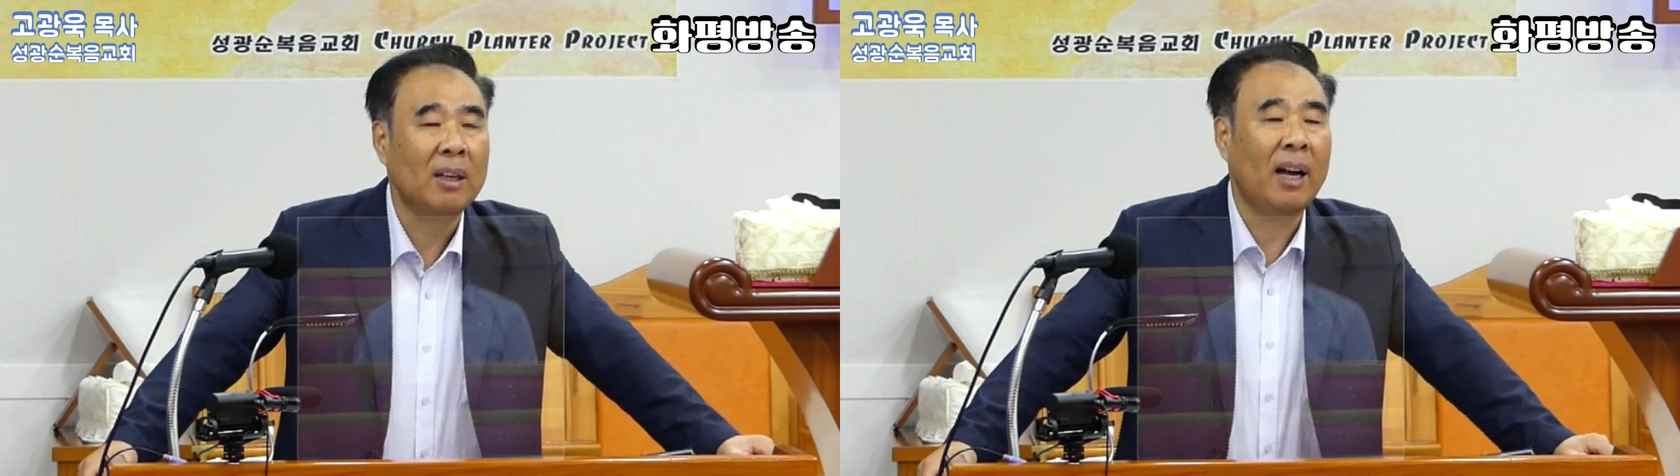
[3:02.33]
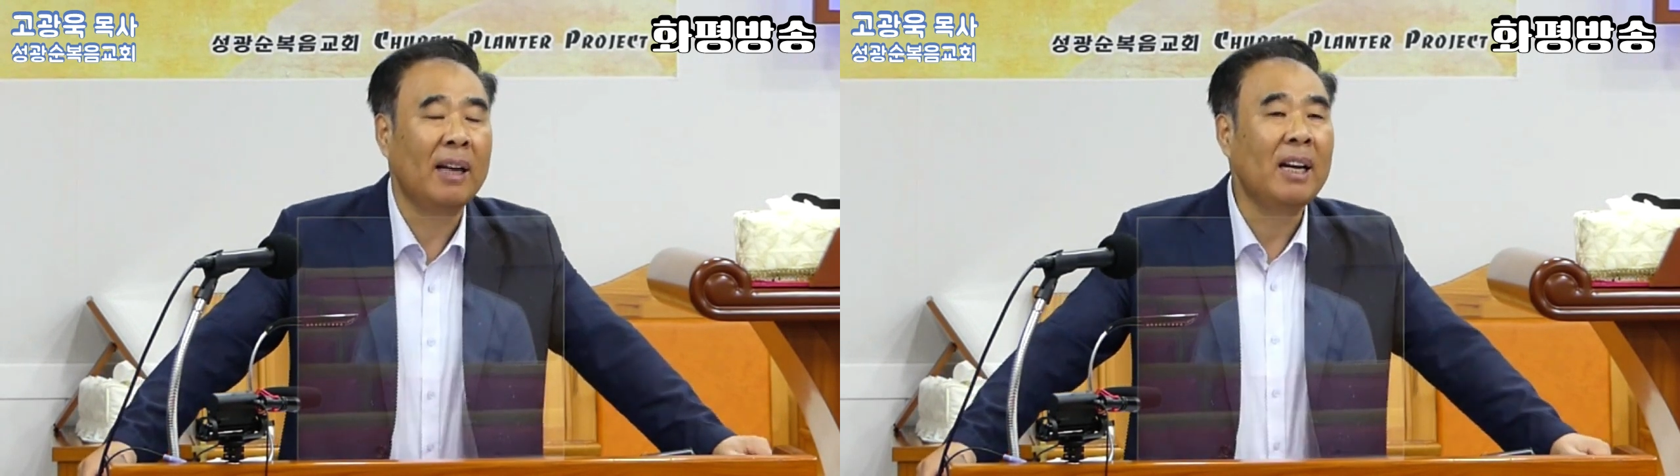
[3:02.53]

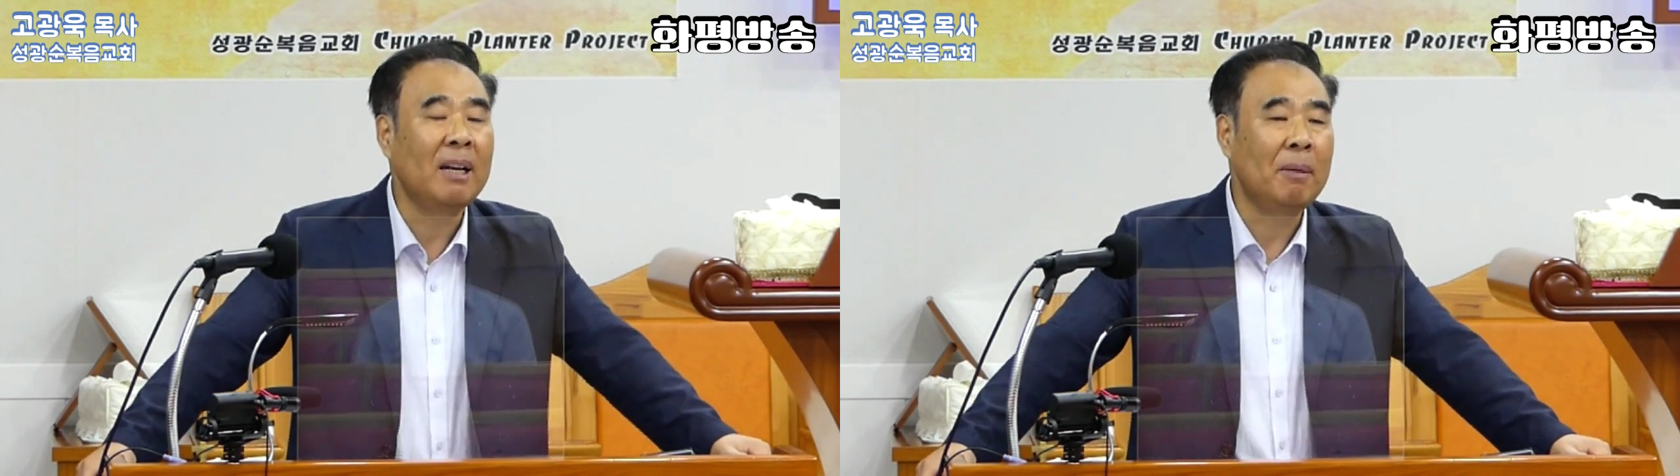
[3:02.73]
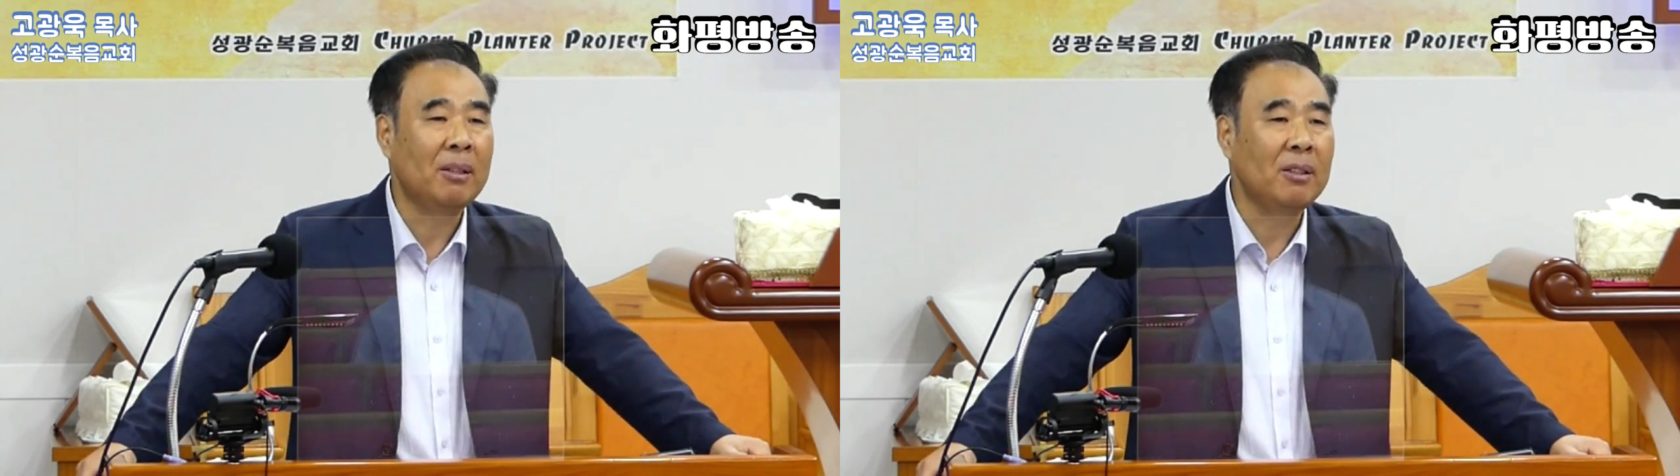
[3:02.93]

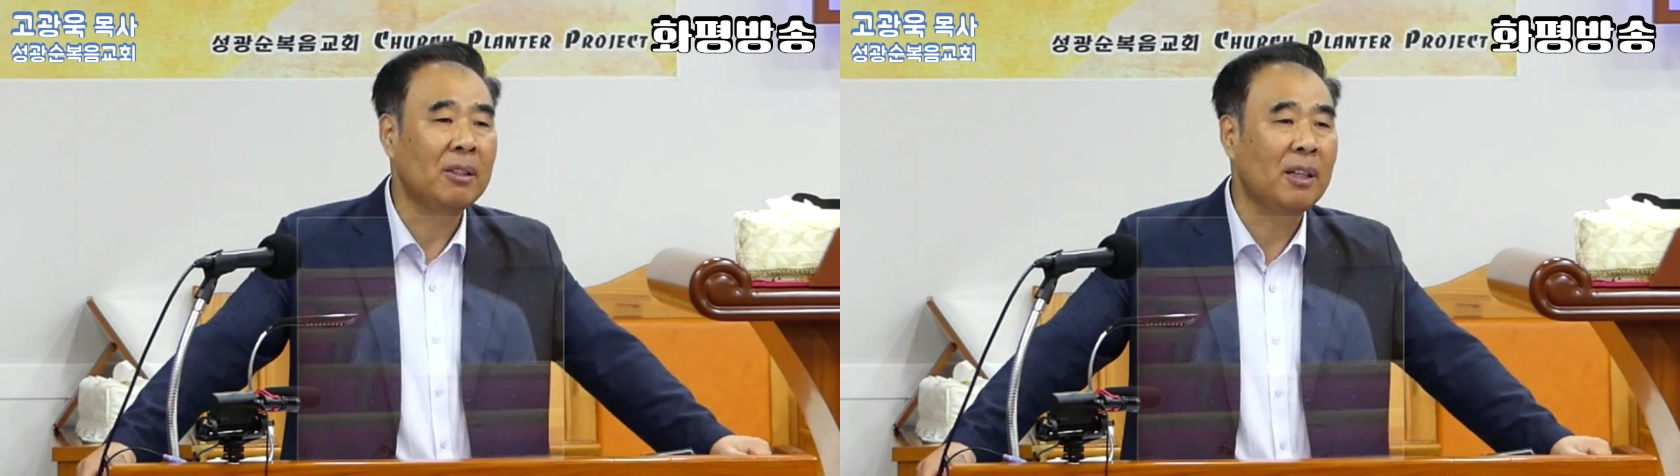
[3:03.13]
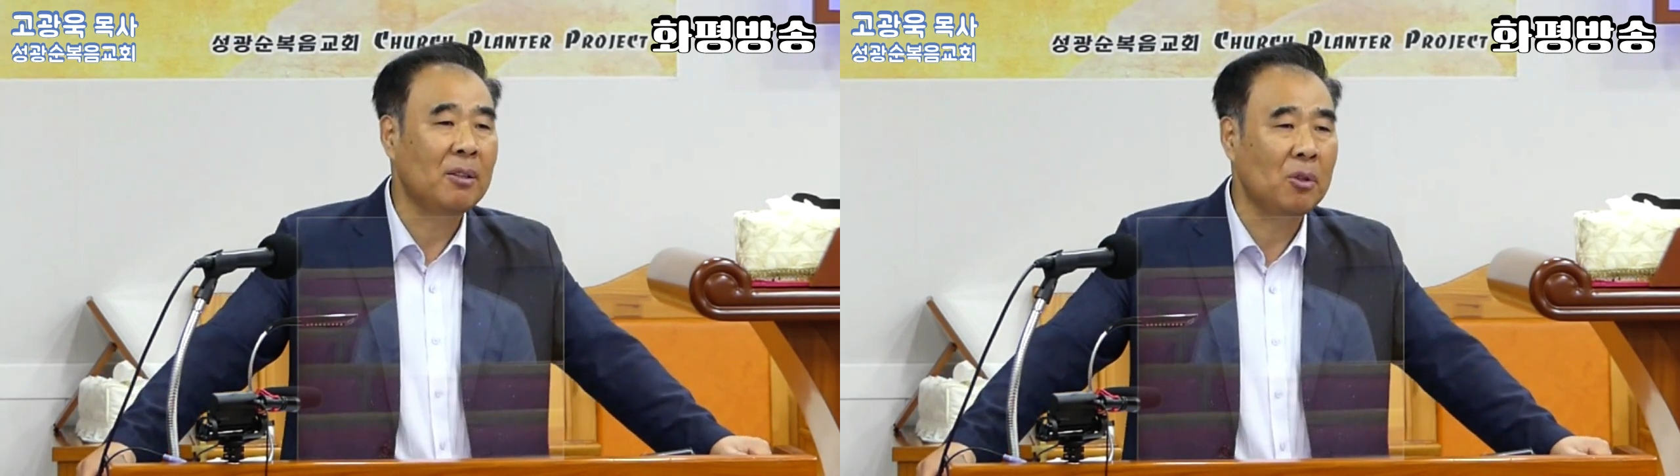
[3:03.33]
하나님의
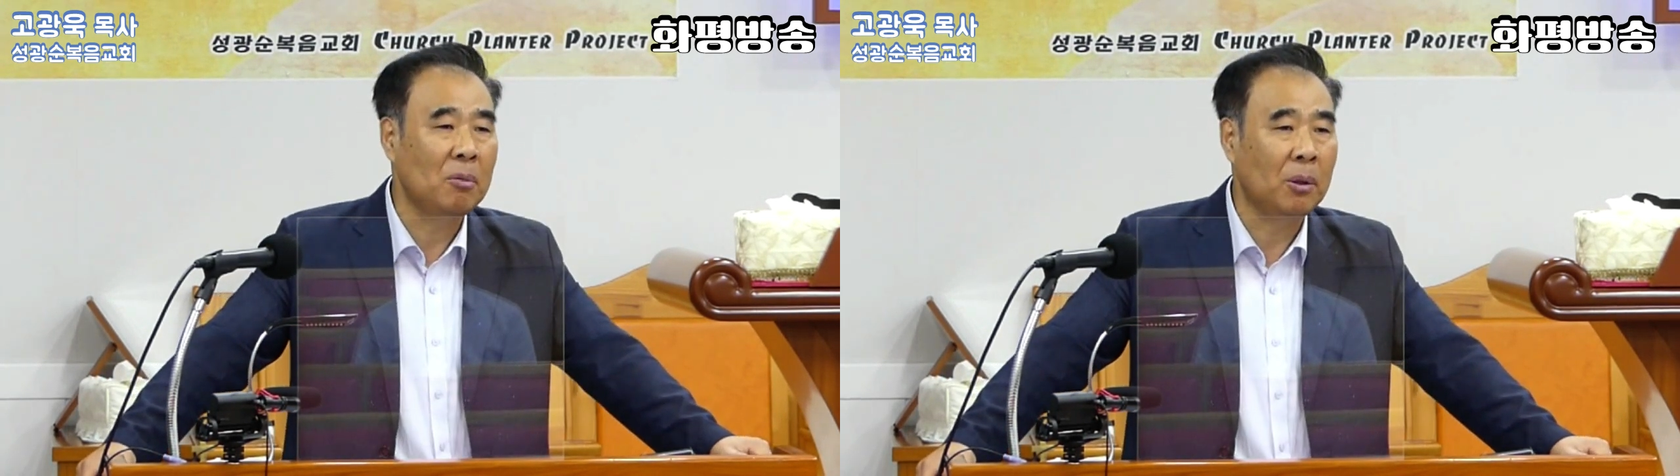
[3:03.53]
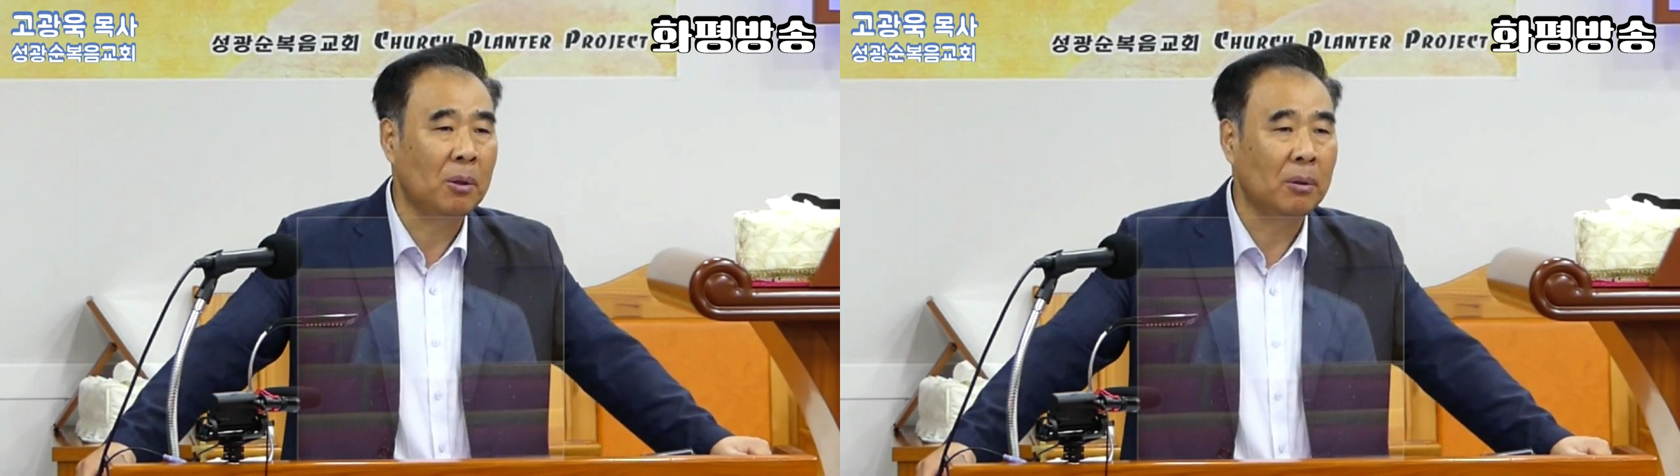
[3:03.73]
뜻이겠죠, 뭐.